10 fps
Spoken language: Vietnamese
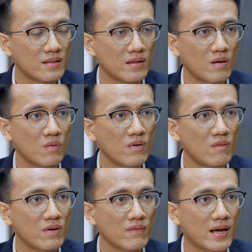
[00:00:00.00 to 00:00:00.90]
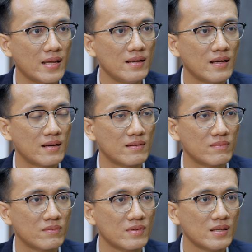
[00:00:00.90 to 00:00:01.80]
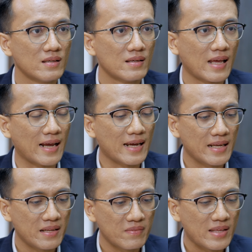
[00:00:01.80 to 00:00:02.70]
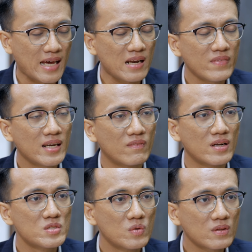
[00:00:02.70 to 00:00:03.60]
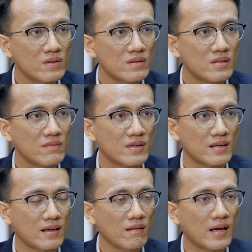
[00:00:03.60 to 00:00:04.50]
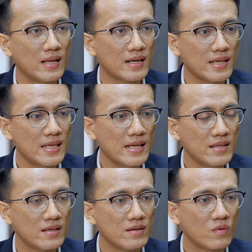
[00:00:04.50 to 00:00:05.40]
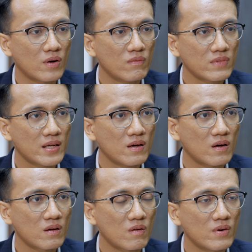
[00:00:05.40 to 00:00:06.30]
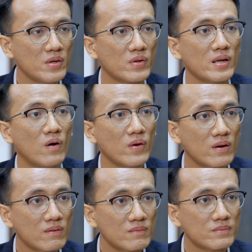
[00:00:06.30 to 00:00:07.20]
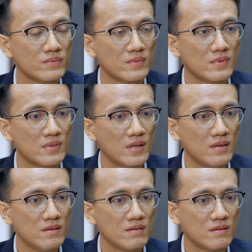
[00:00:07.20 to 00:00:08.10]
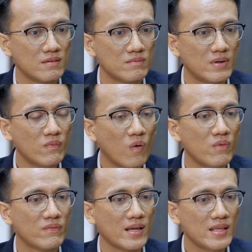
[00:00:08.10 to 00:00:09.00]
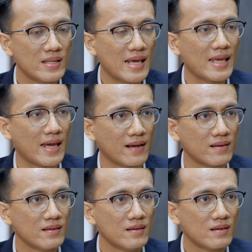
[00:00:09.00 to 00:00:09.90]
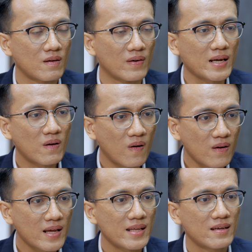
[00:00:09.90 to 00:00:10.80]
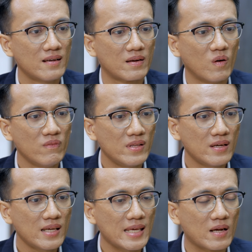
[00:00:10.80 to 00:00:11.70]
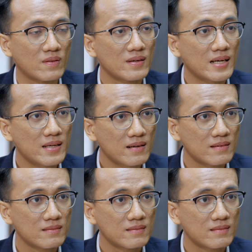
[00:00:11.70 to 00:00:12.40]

thì nó cũng không có phải là hàng ngày thì giá nó biến động lên xuống thôi nhưng mà có thể là cái giá trị của công ty đó nó không có nhiều thay đổi đâu thì ờ, mình buộc mình phải nhìn dài hạn còn cái khó đây là đối với những cái nhà đầu tư cá nhân